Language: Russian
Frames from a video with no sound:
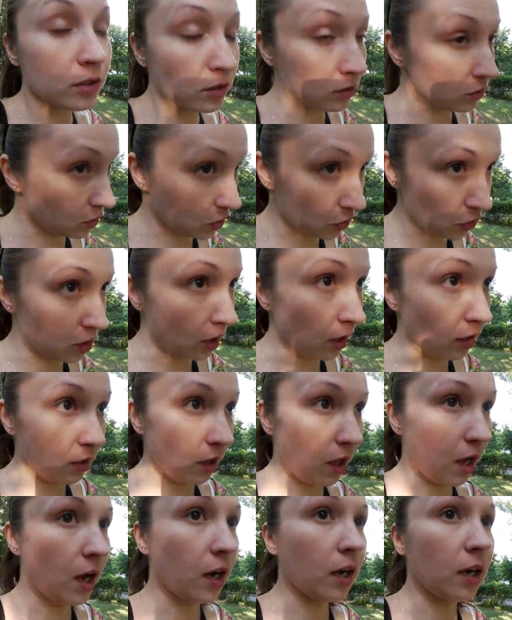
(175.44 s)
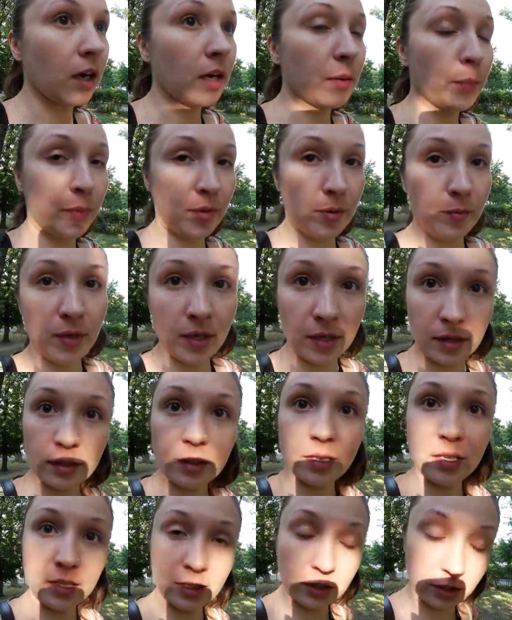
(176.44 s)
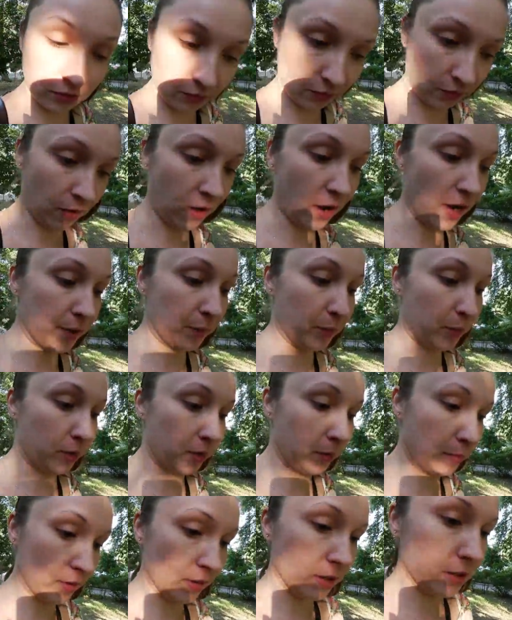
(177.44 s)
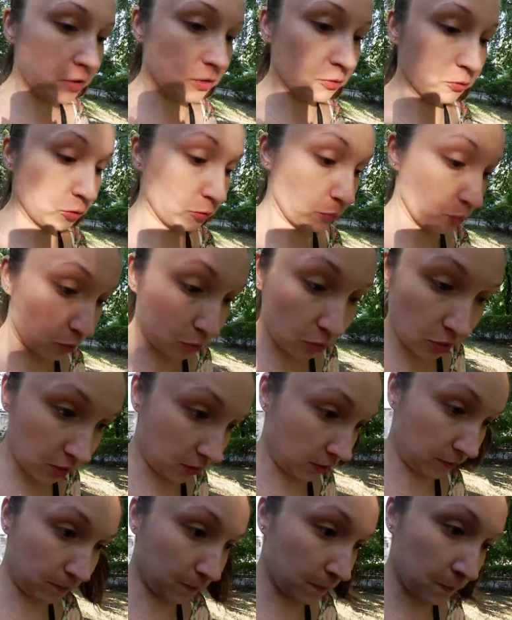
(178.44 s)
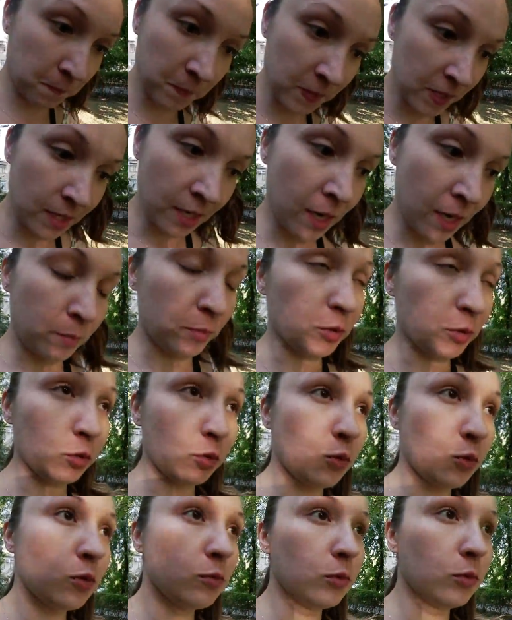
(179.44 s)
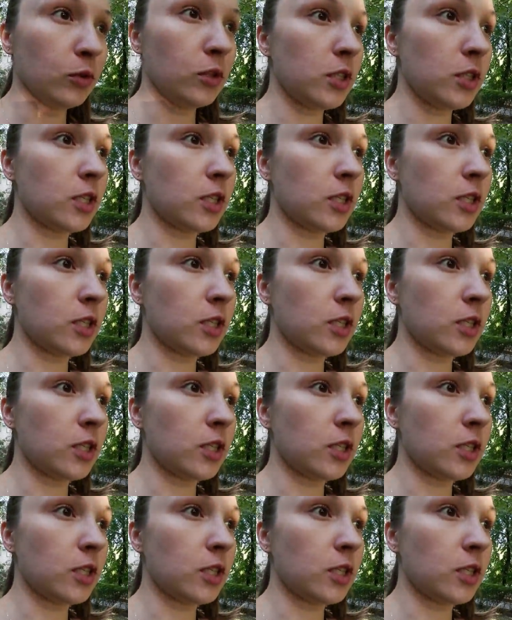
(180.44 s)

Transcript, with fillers: Ждала, как примерная тварь, понимаете? Вот просто по-другому не